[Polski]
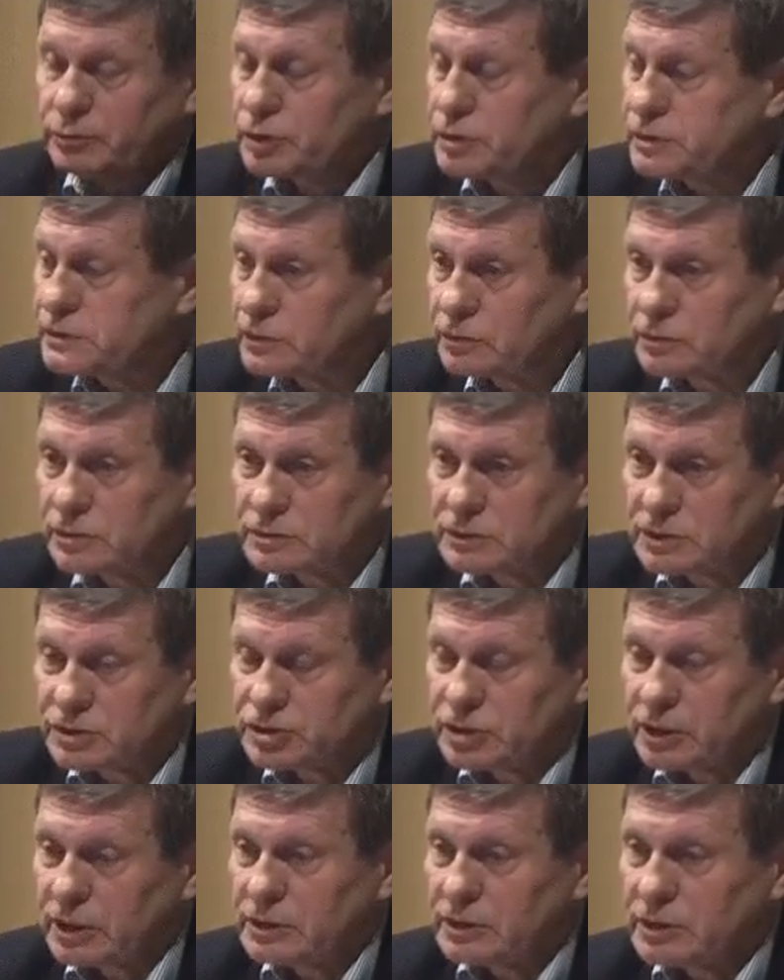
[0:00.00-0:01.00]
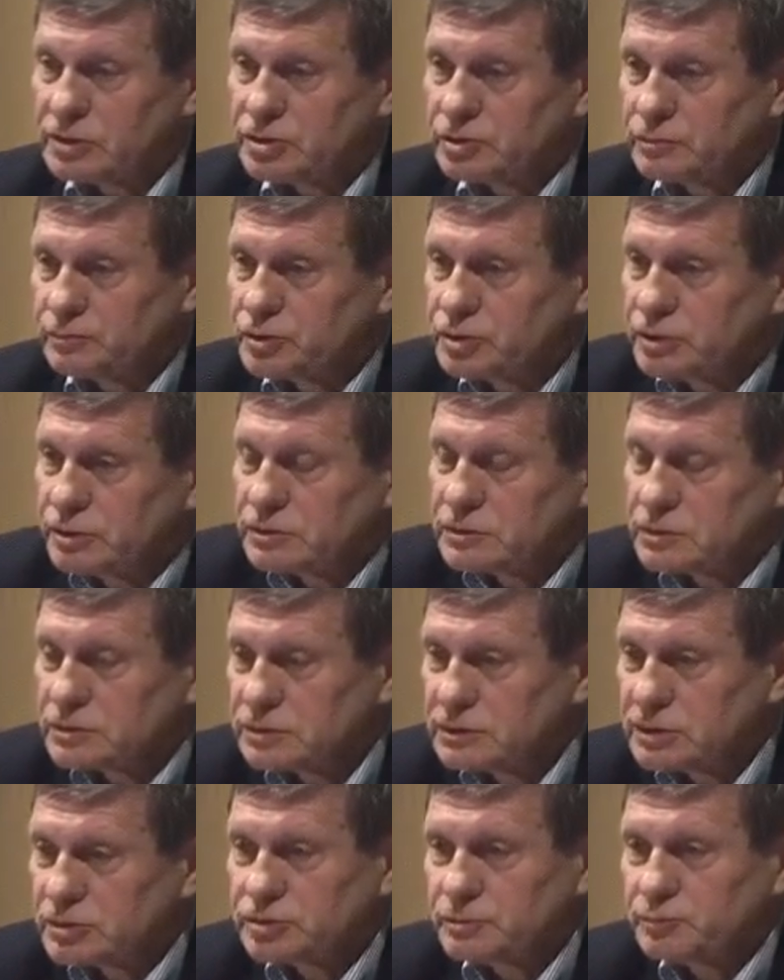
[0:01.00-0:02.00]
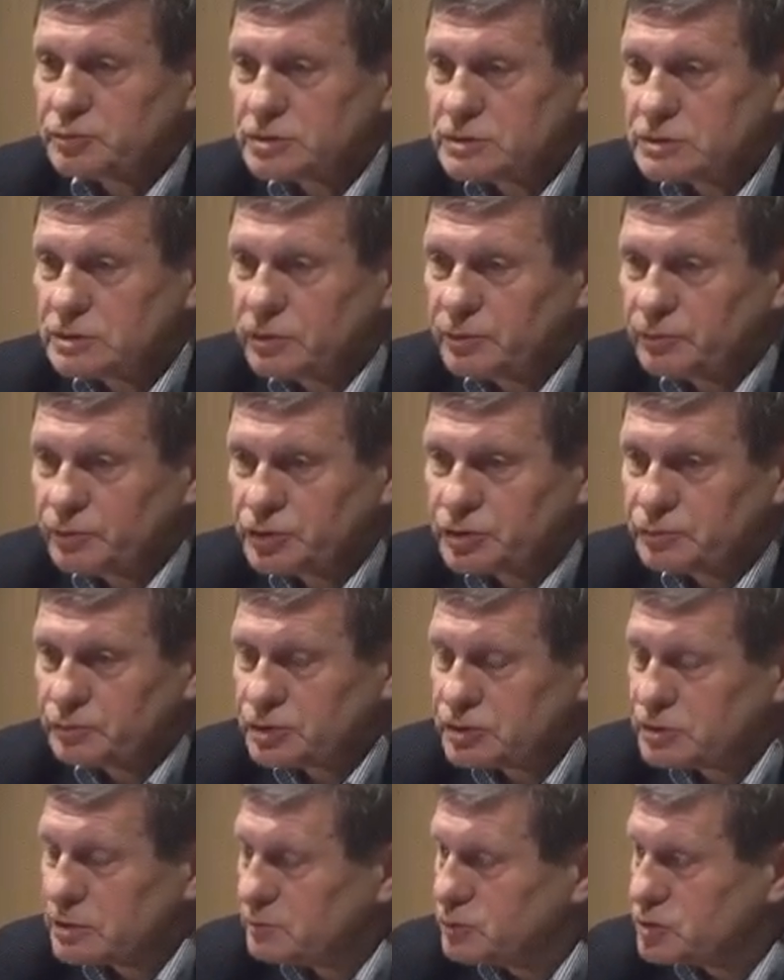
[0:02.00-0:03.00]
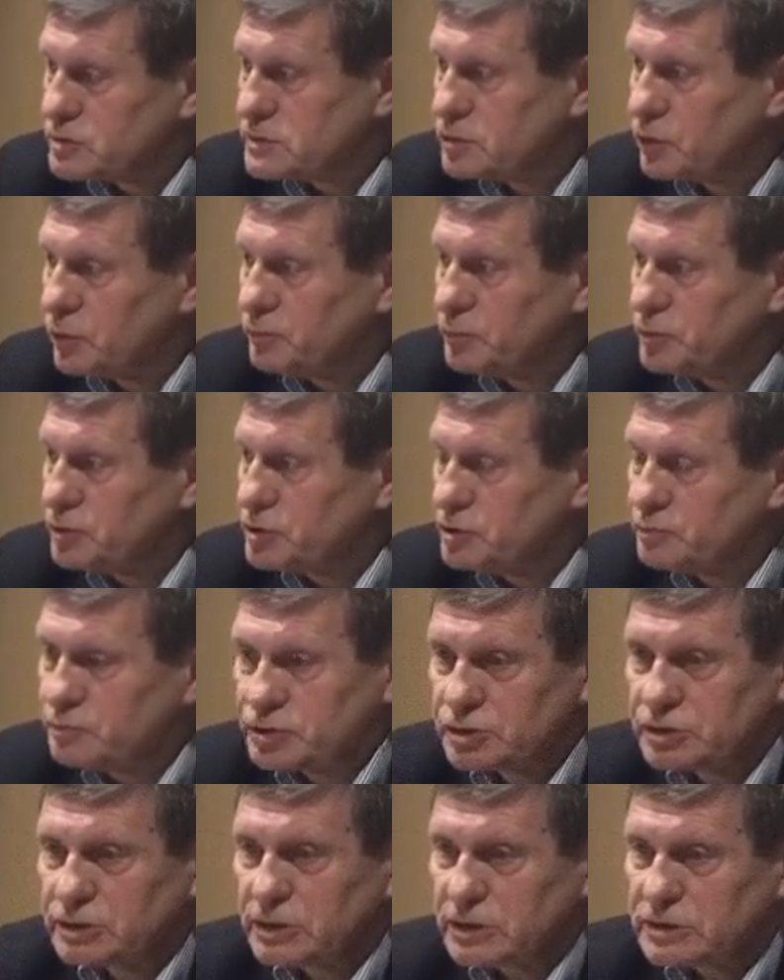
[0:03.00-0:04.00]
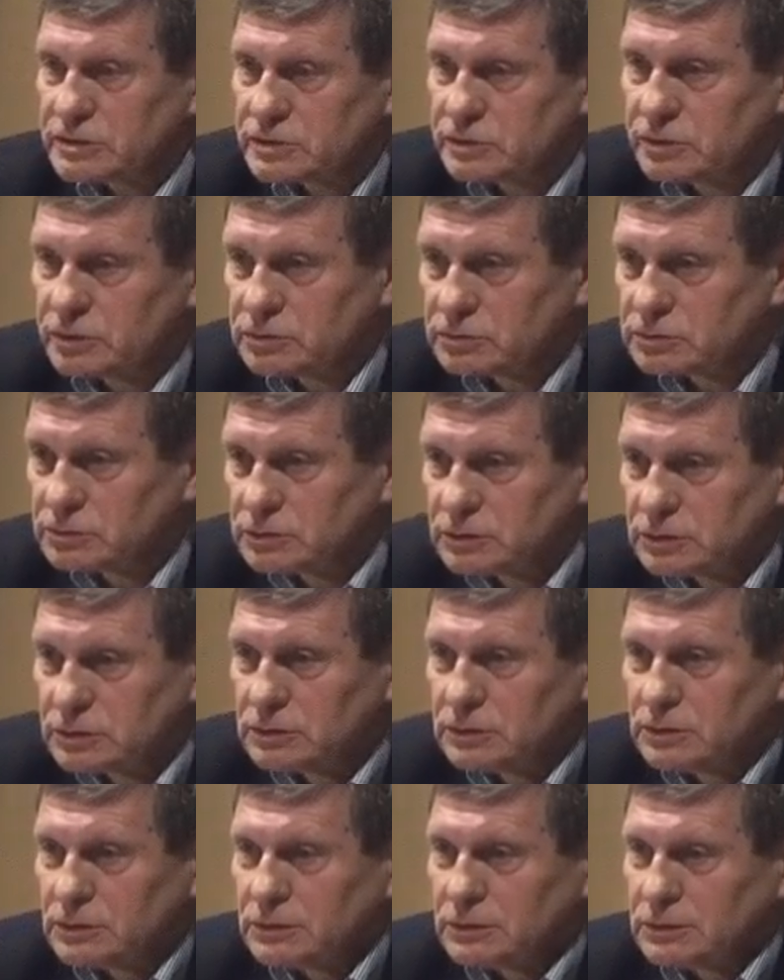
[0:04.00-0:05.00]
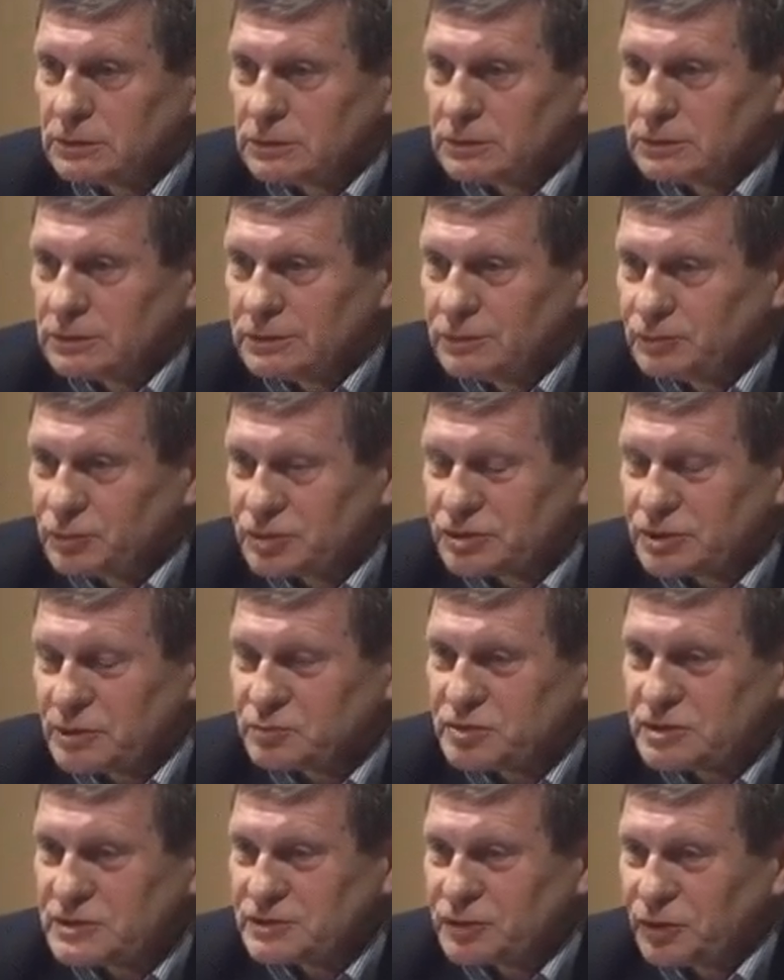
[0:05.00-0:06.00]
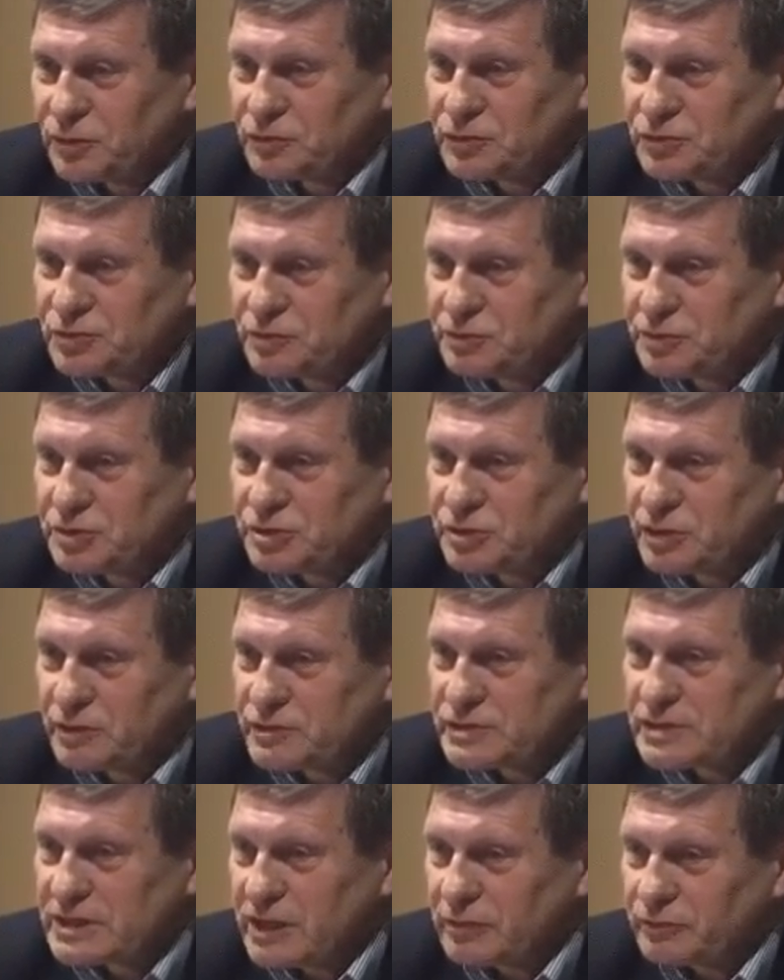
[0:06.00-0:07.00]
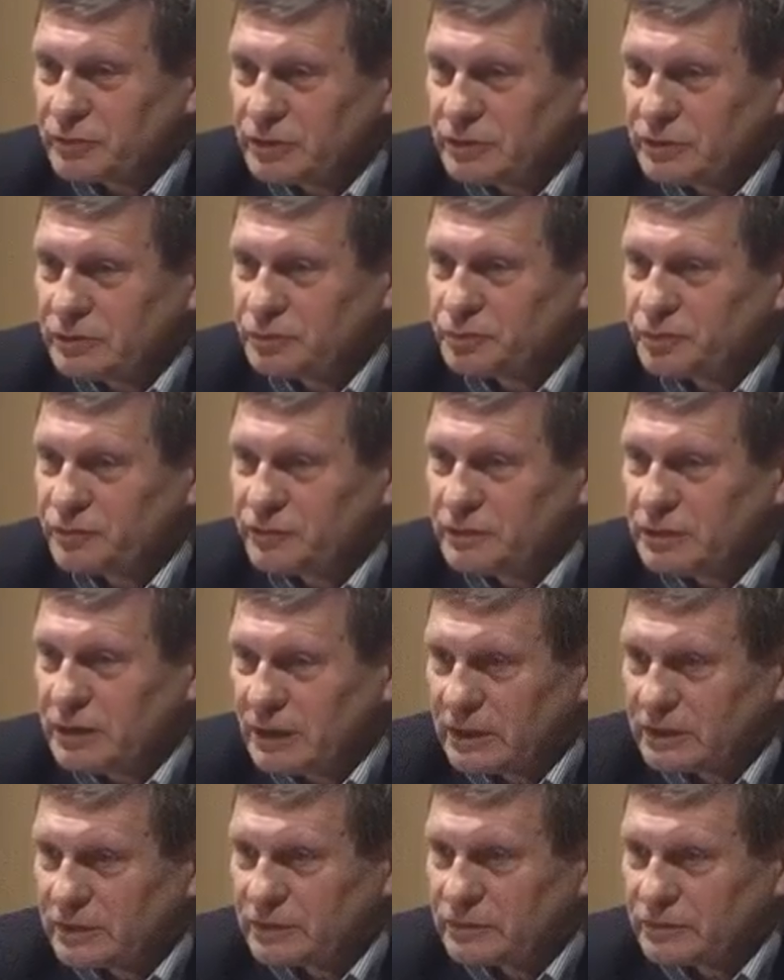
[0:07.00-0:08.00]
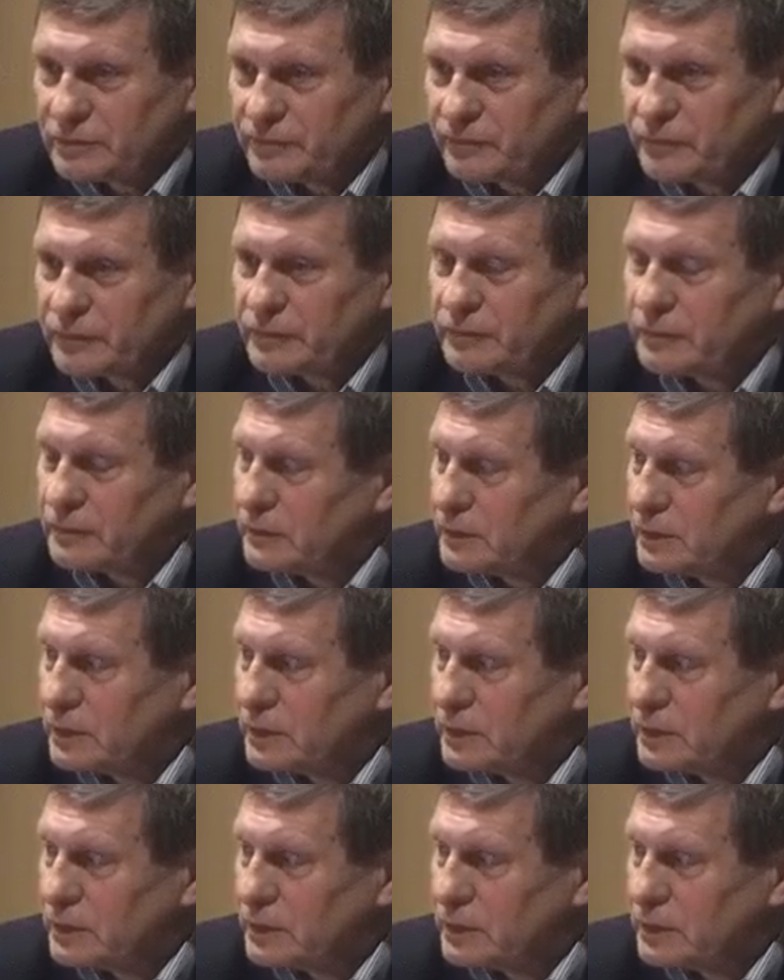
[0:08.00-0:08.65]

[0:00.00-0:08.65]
trzeba powiedzieć, co to znaczy jak najszybciej i co znaczy przystąpić. Można przystąpić i być Grecją i można przystąpić i być Niemcami lub Finlandią.